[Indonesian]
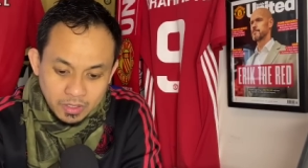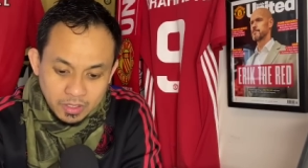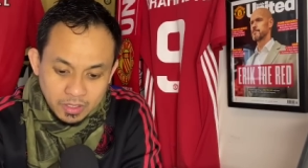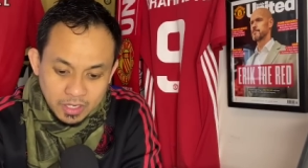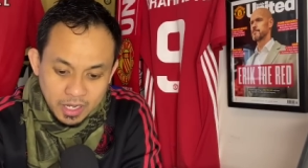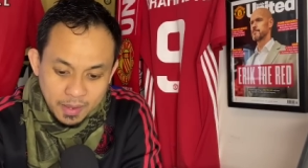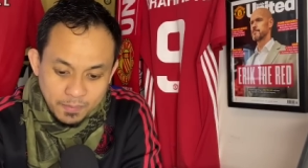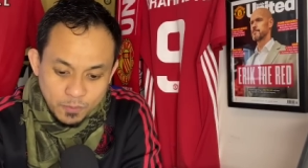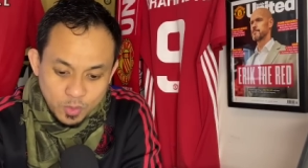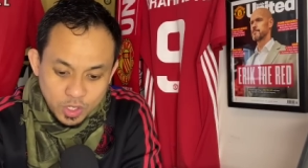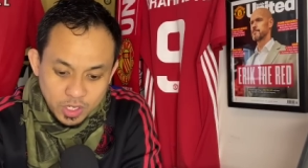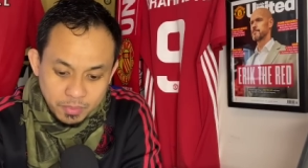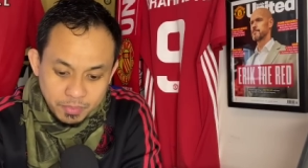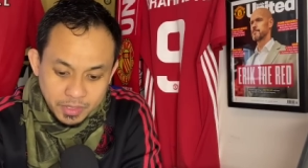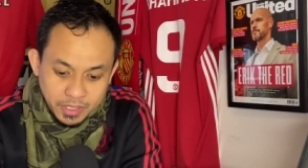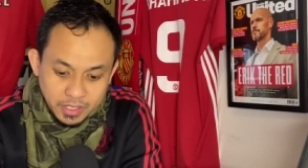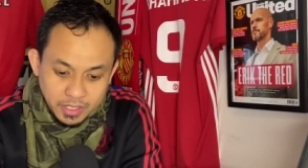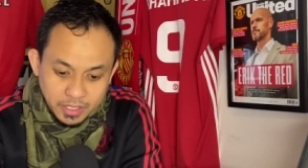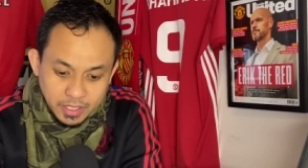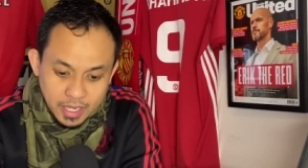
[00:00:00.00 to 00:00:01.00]
Namun
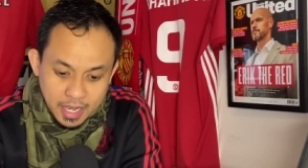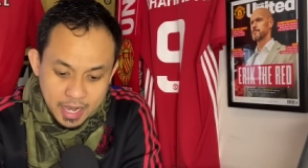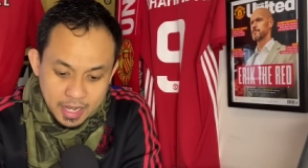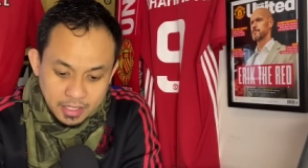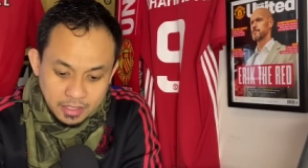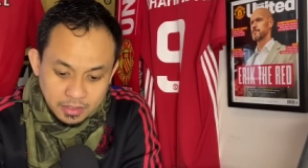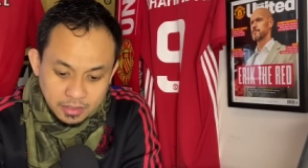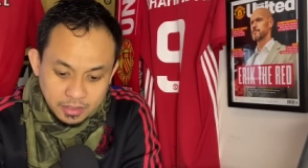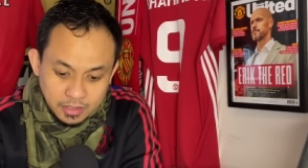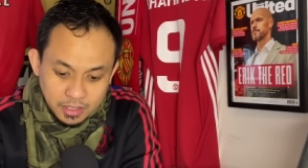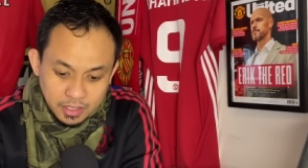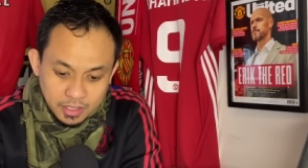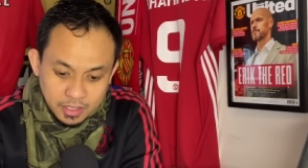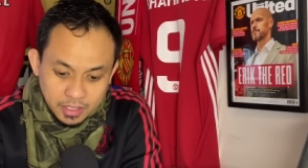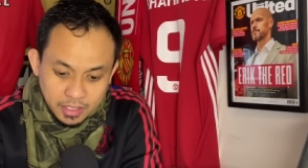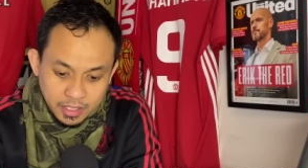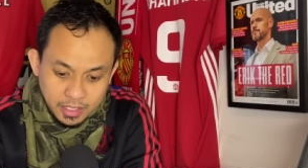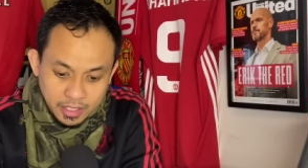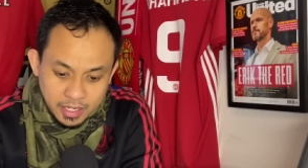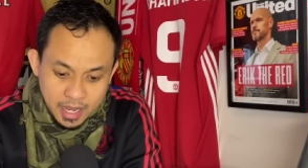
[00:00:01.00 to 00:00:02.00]
demikian,
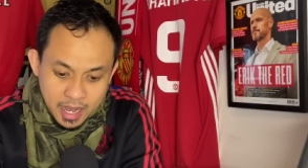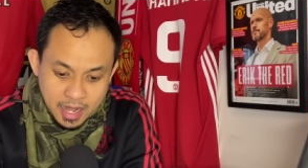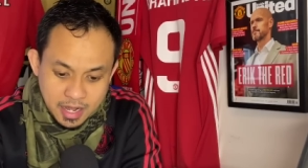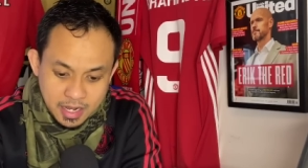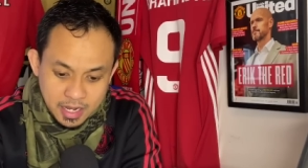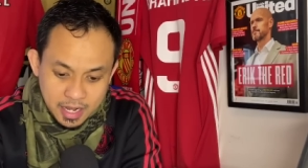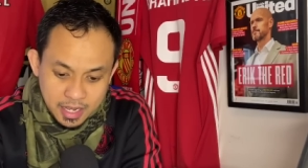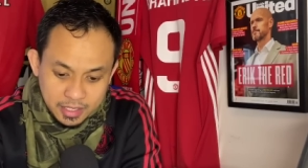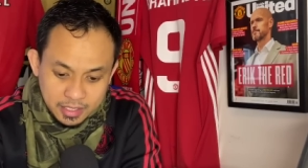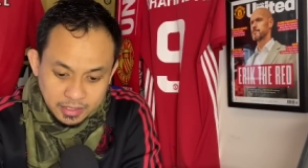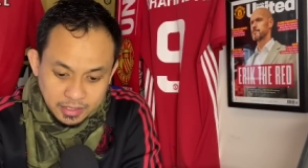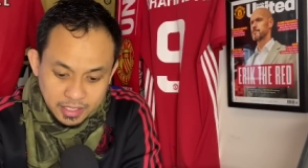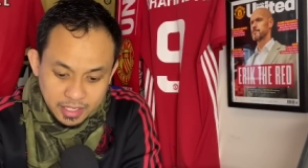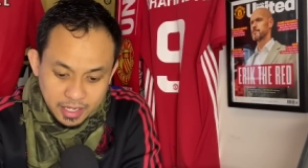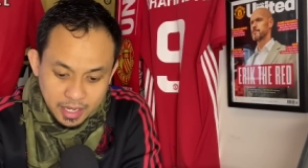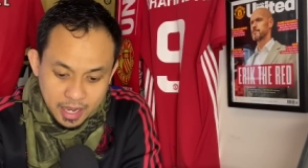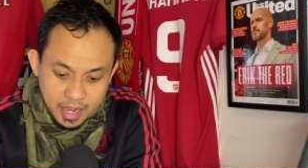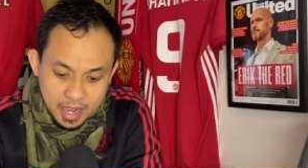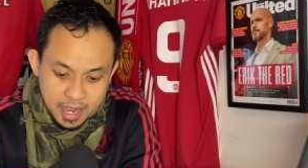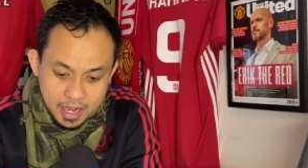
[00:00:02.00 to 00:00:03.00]
ini adalah
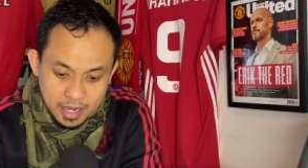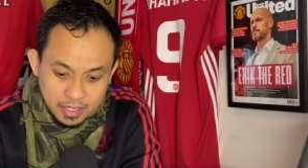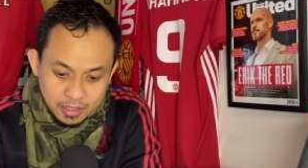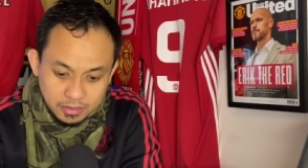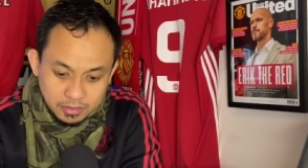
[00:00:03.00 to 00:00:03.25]
ketika